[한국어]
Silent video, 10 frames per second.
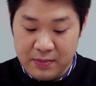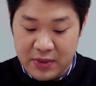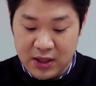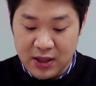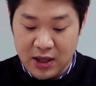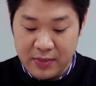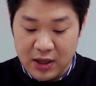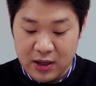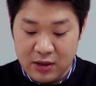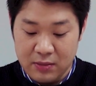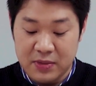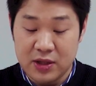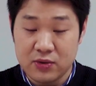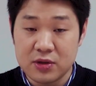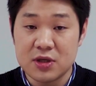민감해하여
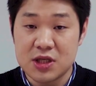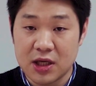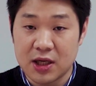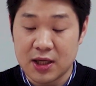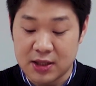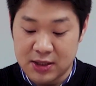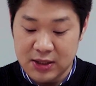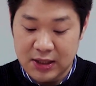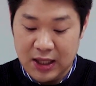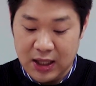민원을 제기하는